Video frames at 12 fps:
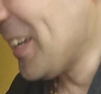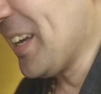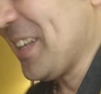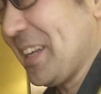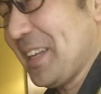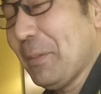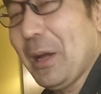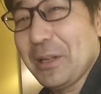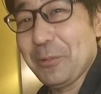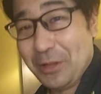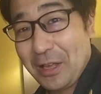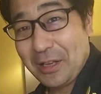やいやいや、まあで
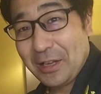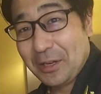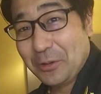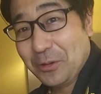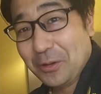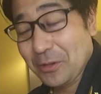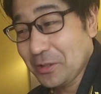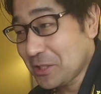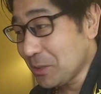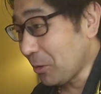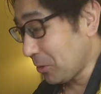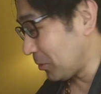もね、あの、い
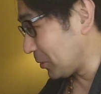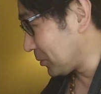つもこ